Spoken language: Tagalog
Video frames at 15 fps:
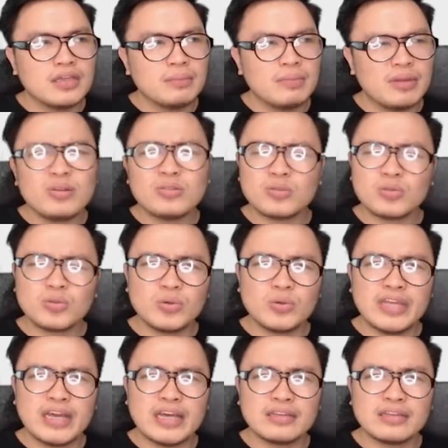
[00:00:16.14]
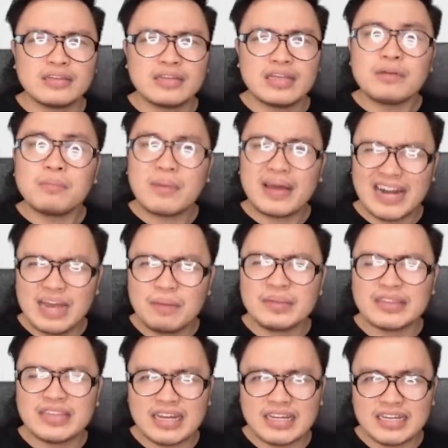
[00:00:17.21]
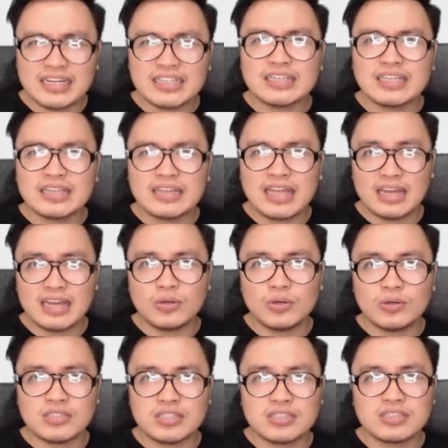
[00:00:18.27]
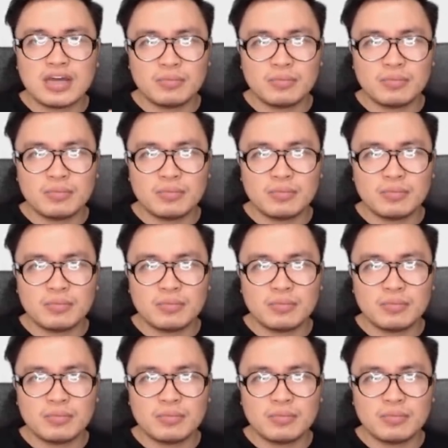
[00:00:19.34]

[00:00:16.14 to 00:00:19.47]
Pero ang totoo niyan, marami talagang natatalo sa stock